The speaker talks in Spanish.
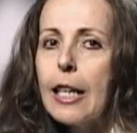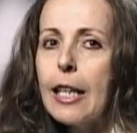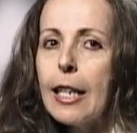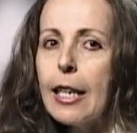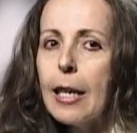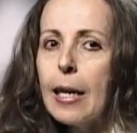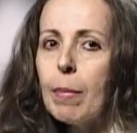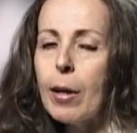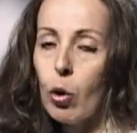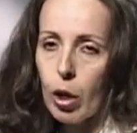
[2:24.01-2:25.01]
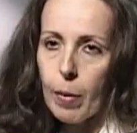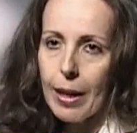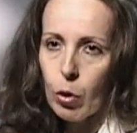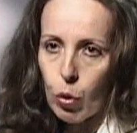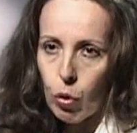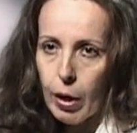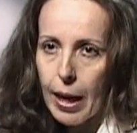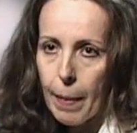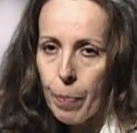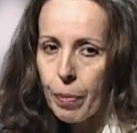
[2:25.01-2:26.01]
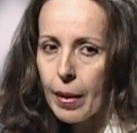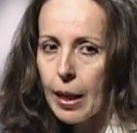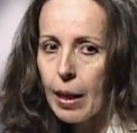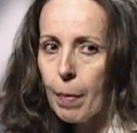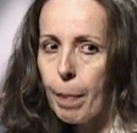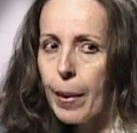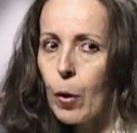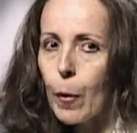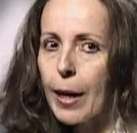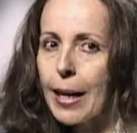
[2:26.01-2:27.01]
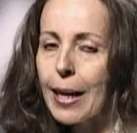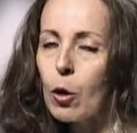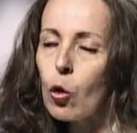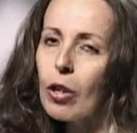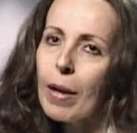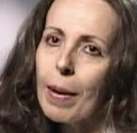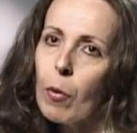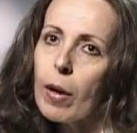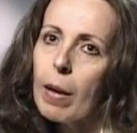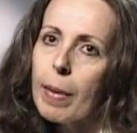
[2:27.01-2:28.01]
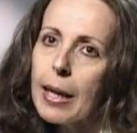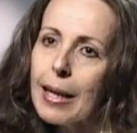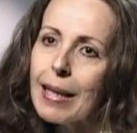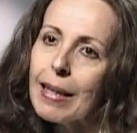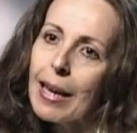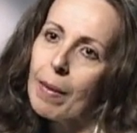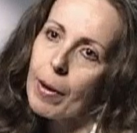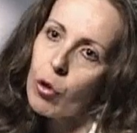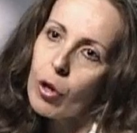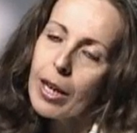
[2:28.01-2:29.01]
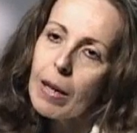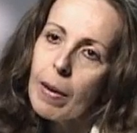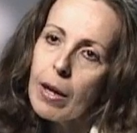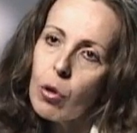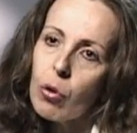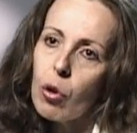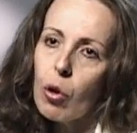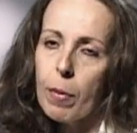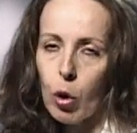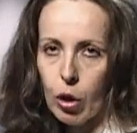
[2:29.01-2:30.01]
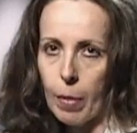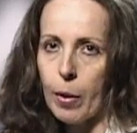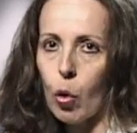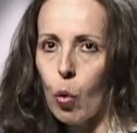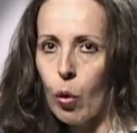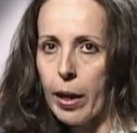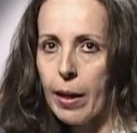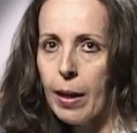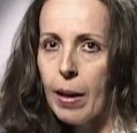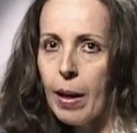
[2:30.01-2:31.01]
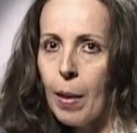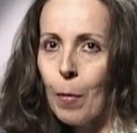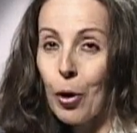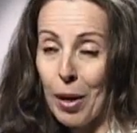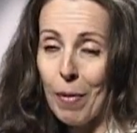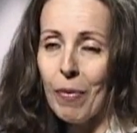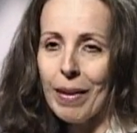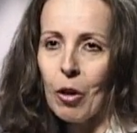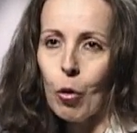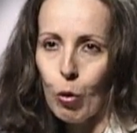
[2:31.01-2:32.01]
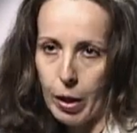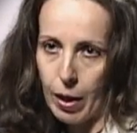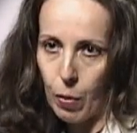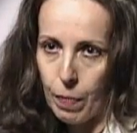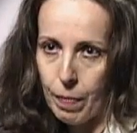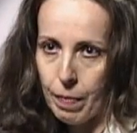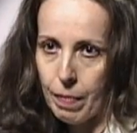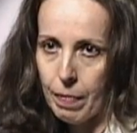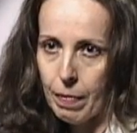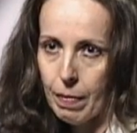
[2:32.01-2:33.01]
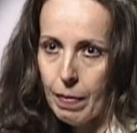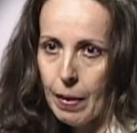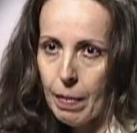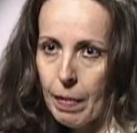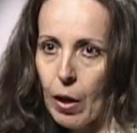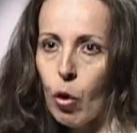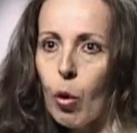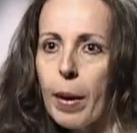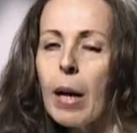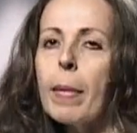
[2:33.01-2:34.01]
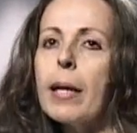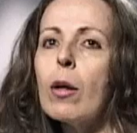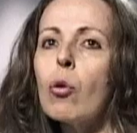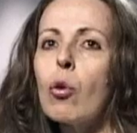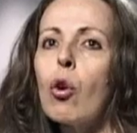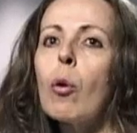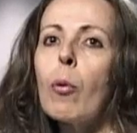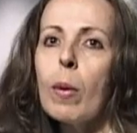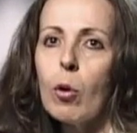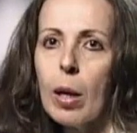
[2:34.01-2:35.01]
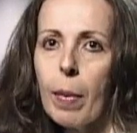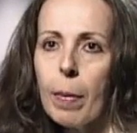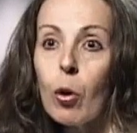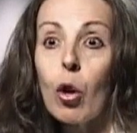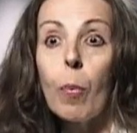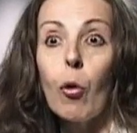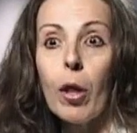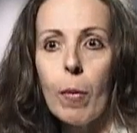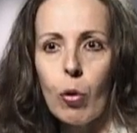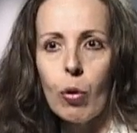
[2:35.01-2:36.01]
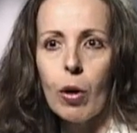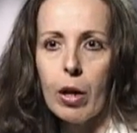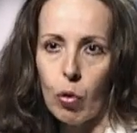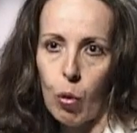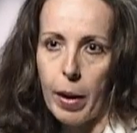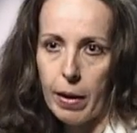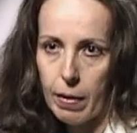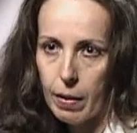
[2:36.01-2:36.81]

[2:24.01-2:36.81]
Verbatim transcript: y menor nivel instruccional. Pero es que no sabemos realmente si a mayores niveles socioeconómicos también ocurre, porque es más fácil ocultarlo. Económicamente nosotros lo podemos tapar porque lo podemos resolver